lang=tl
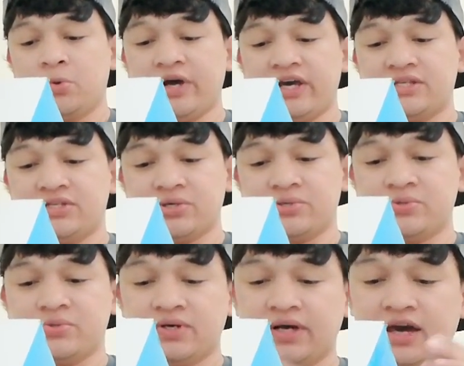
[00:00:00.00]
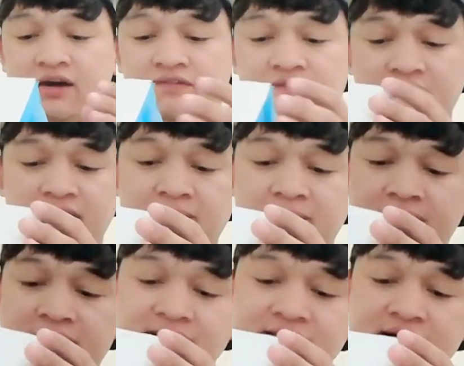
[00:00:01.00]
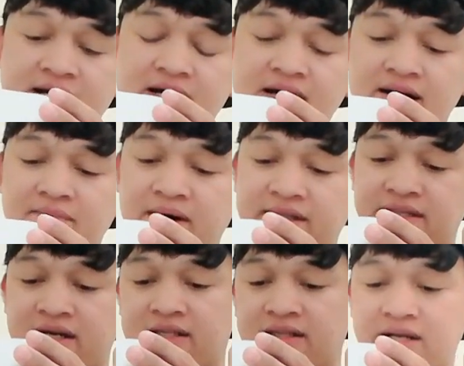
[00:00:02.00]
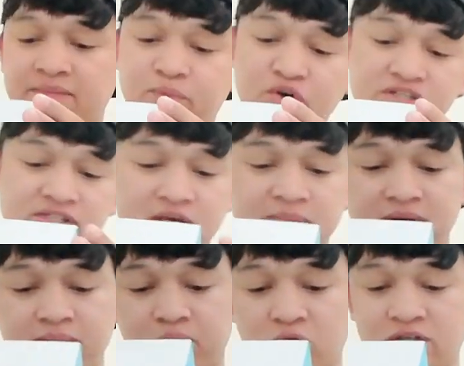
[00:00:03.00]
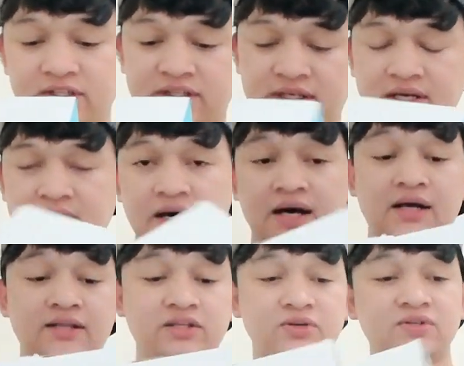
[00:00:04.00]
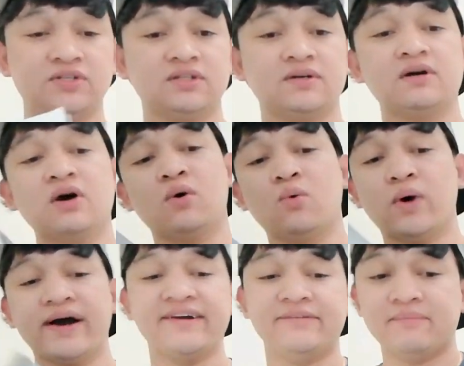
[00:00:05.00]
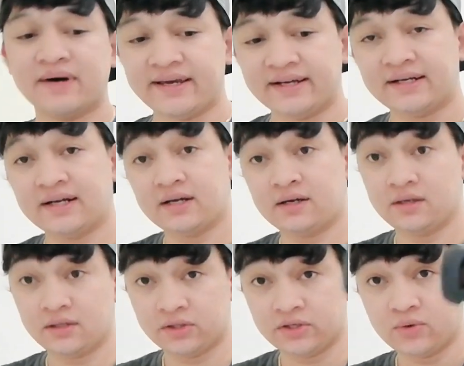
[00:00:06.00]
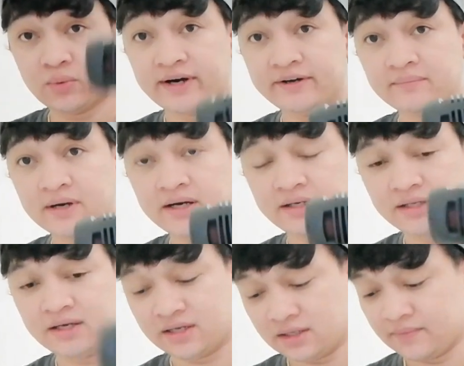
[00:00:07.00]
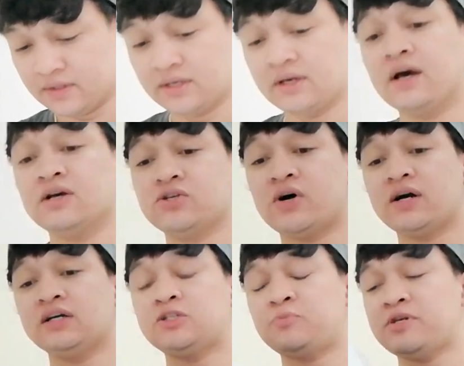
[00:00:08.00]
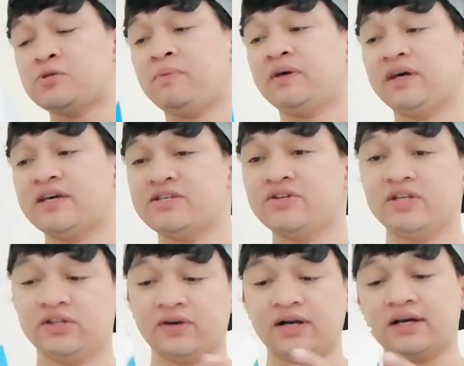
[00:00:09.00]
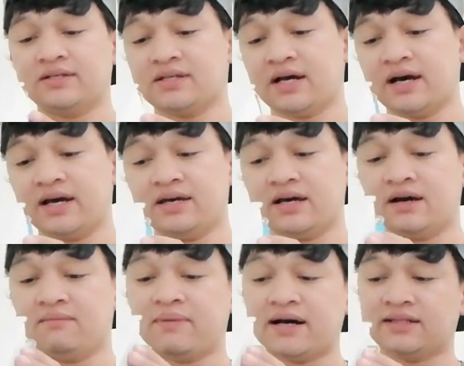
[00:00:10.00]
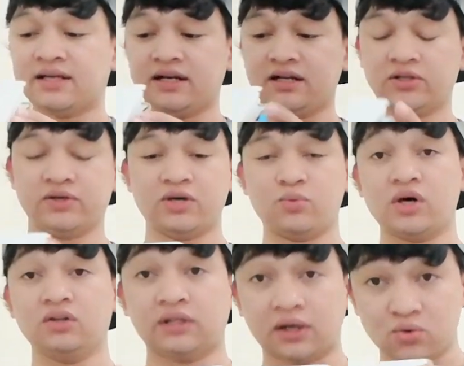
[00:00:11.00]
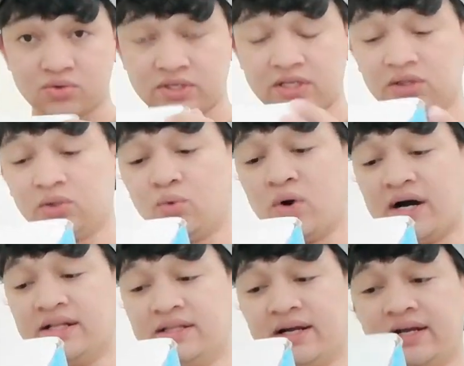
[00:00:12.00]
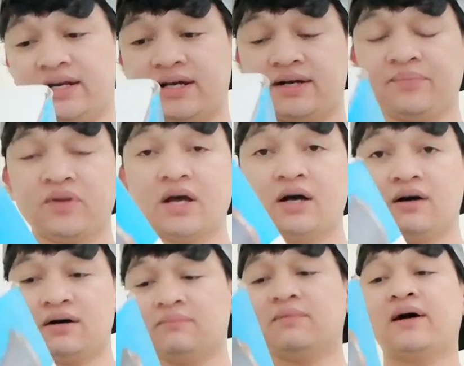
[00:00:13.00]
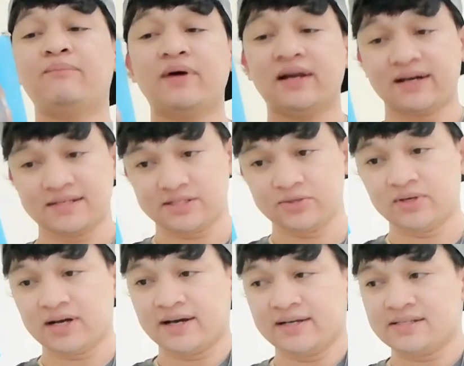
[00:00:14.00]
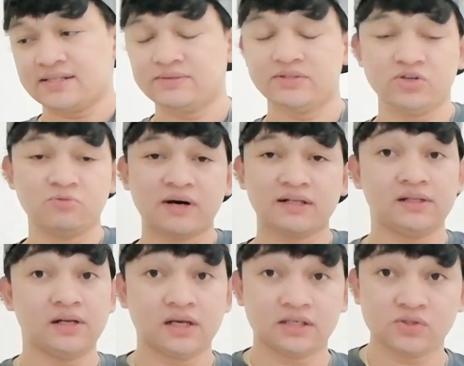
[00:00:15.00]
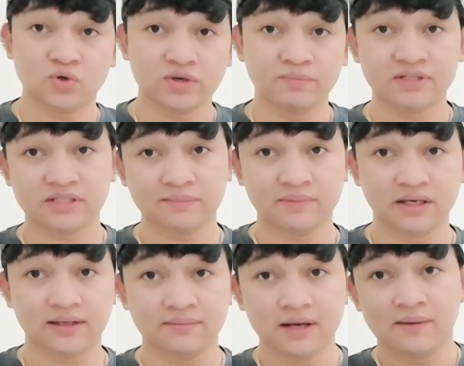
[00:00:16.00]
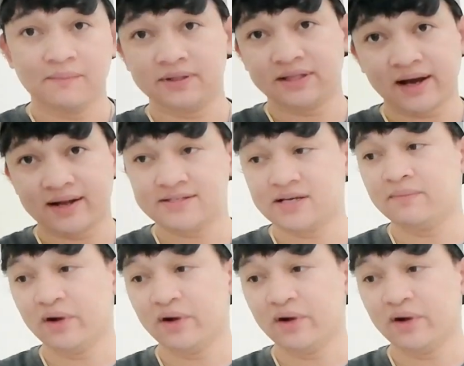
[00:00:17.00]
radio, FM, at saka ang battery 3.7 volt at yung wired mic. Ito yung wired mic niya. So ang specification nito guys ay ang battery nito ay 1200 ang malakas to guys, yung battery niya. So, ibig sabihin, matagal siya